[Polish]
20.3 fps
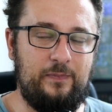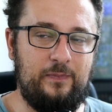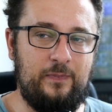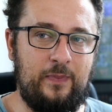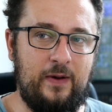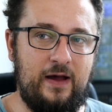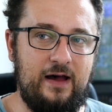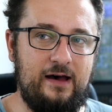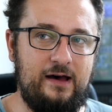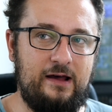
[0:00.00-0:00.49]

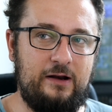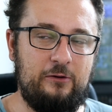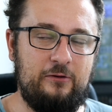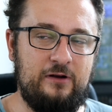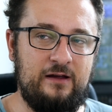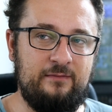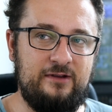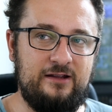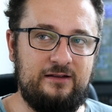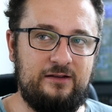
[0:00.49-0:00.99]

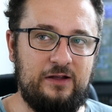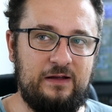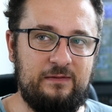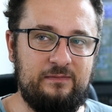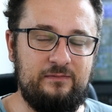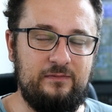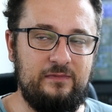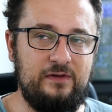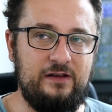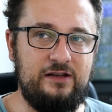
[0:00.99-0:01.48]
parła mnie ta
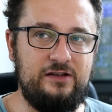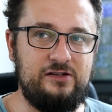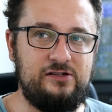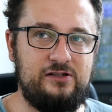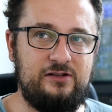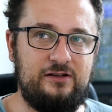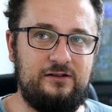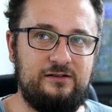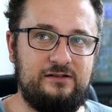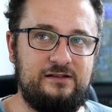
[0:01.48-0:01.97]

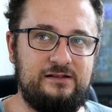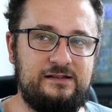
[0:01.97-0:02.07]
myśl,